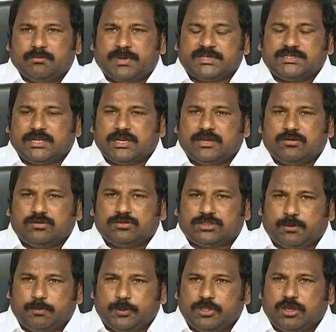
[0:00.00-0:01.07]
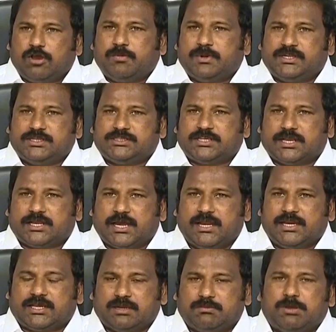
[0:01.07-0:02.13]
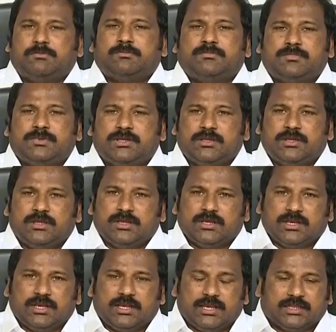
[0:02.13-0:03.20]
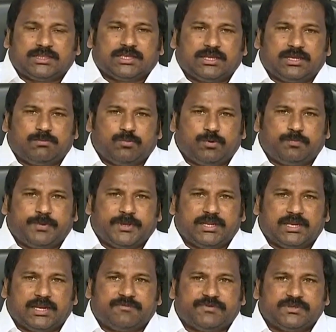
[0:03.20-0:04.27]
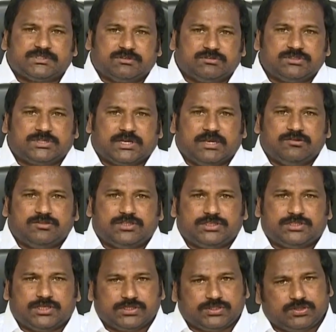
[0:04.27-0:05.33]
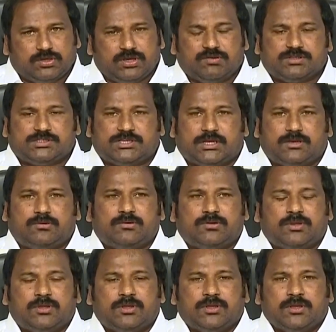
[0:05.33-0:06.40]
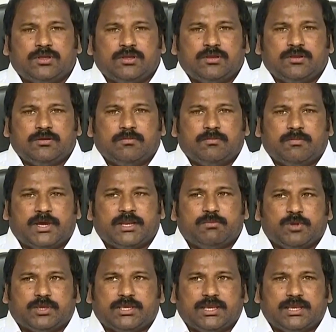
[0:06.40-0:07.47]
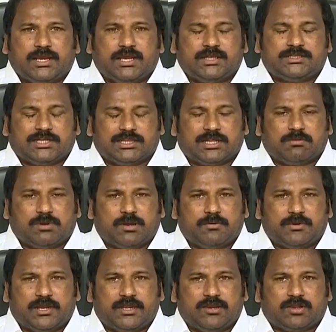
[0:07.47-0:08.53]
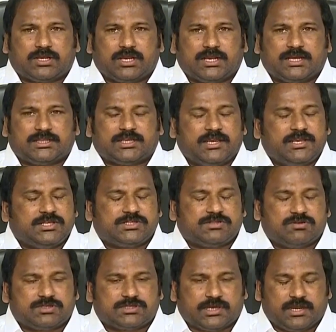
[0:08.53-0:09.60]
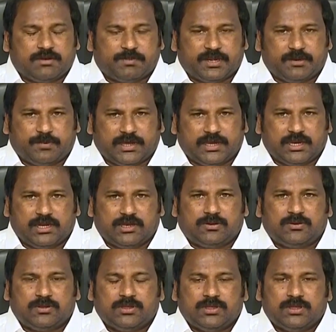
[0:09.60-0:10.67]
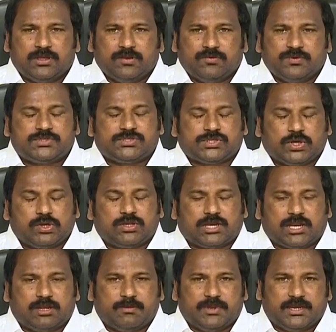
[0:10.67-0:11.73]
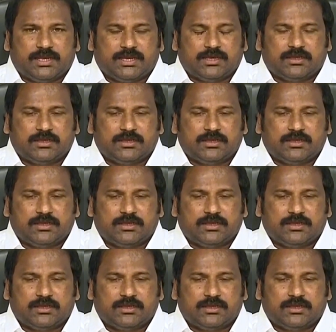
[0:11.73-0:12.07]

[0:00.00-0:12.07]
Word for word: ప్రజలను తప్పుదావ పట్టించే కార్యక్రమం గత ముప్పై నలభై సంవత్సరాల నుంచి చేస్తూనే వచ్చారు మరి ముఖ్యంగా చంద్రబాబు నాయుడు యొక్క గత ఐదు సంవత్సరాల పరిపాలనలో విశృంఖలమైన